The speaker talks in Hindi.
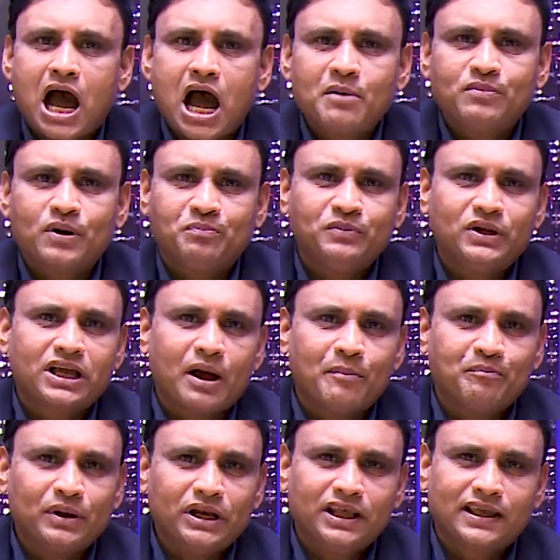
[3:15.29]
आप अपनी
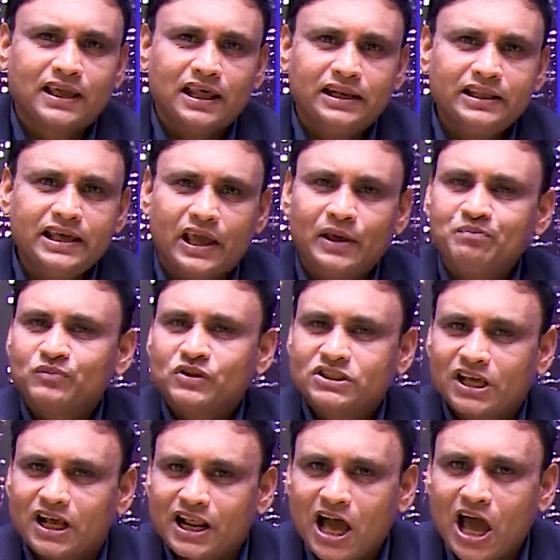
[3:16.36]
कंपनी के लिए
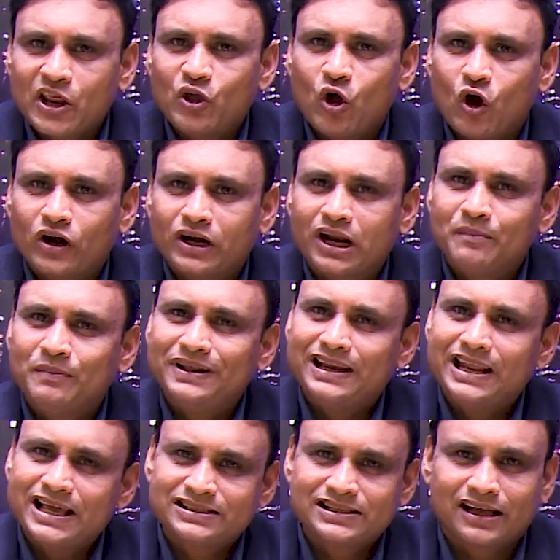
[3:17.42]
सरकारी ऑर्डर भी
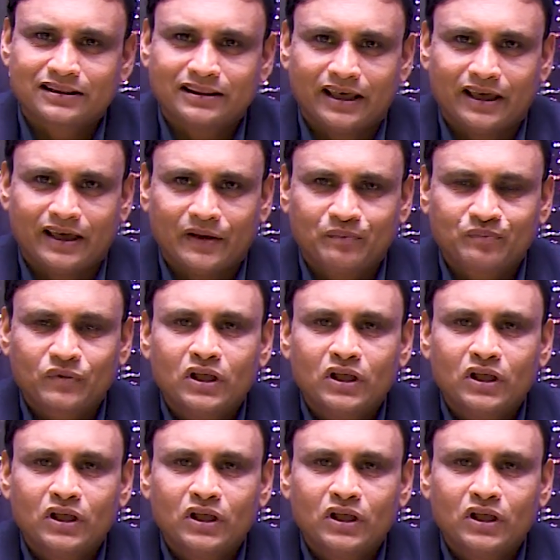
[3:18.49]
ले सकते हैं